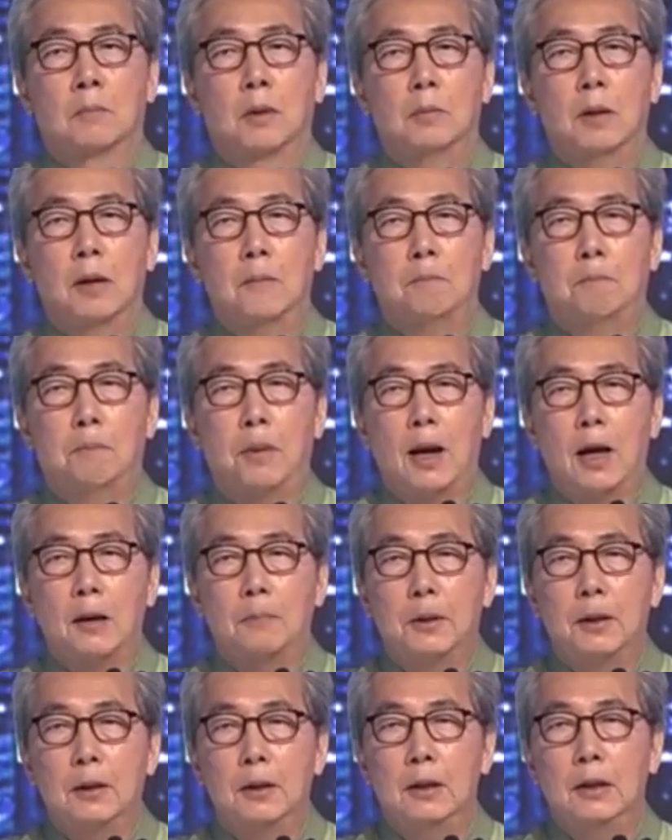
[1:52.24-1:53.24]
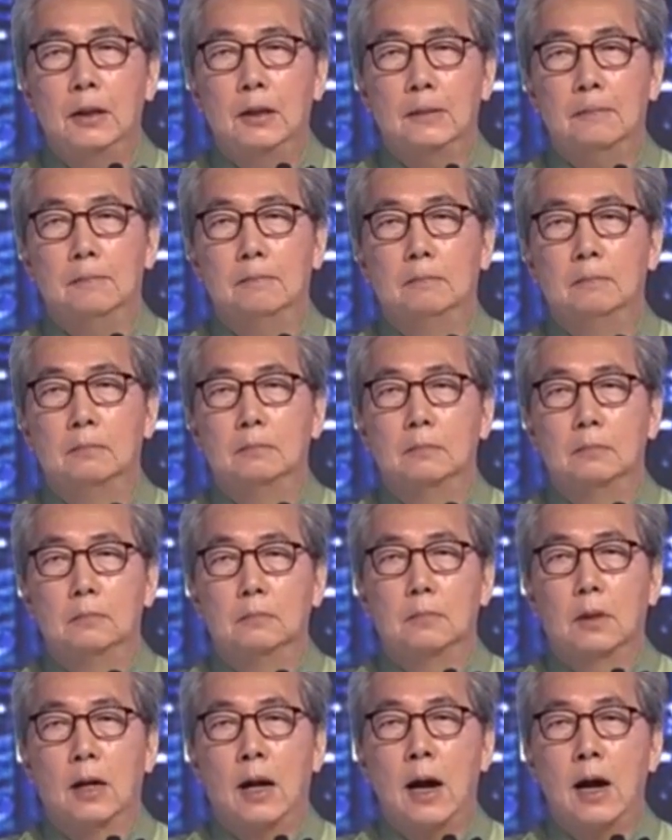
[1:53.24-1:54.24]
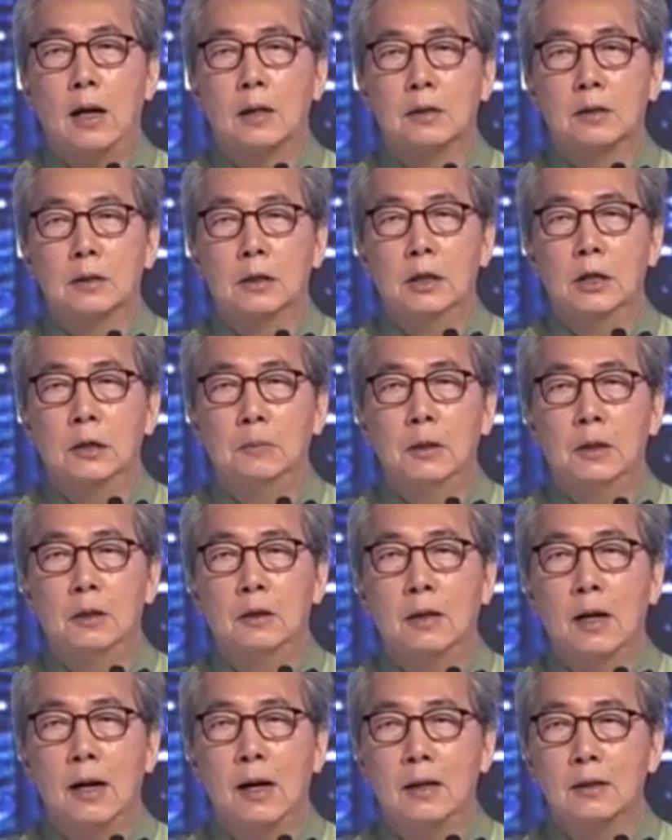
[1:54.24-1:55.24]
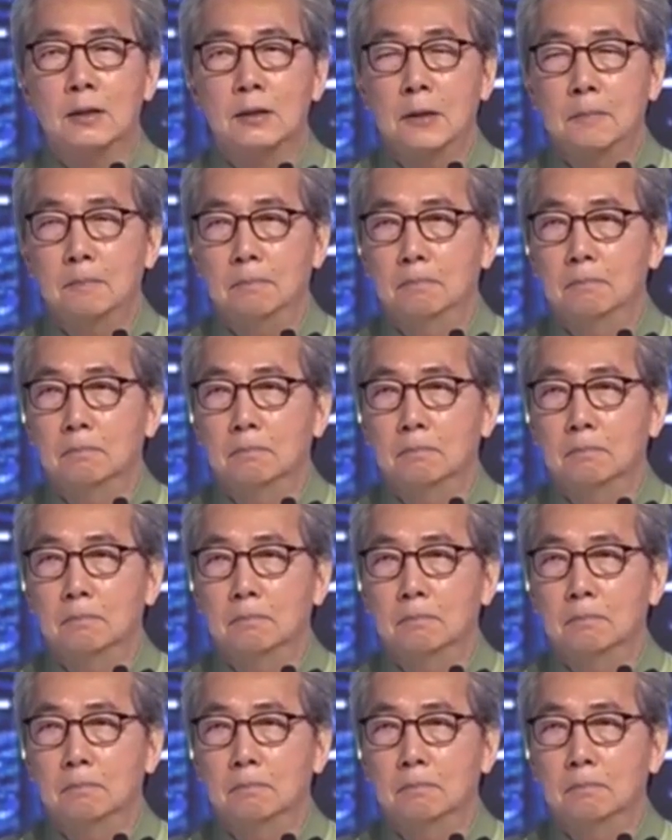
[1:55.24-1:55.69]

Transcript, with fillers: ประมาณปลายปีนี้ RCEP หรือ RCEP